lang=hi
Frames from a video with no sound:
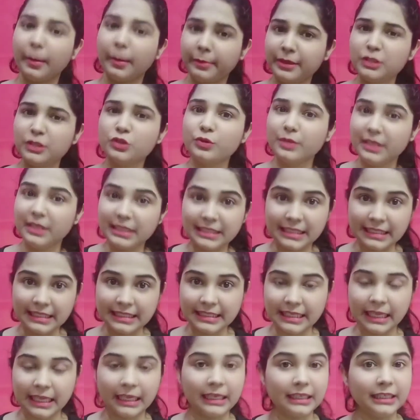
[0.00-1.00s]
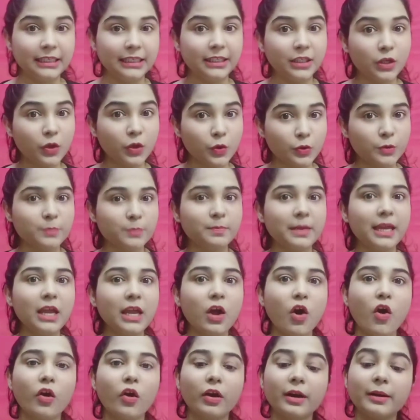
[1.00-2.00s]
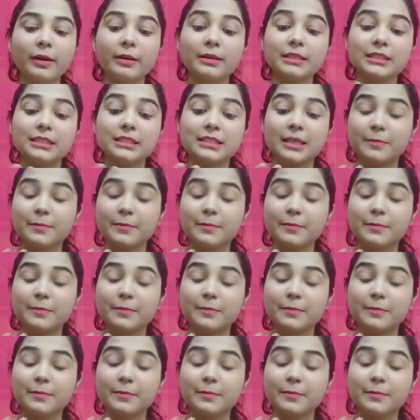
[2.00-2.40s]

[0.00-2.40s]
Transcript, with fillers: अभी जो रिसेंट सेल लगी थी उसमें और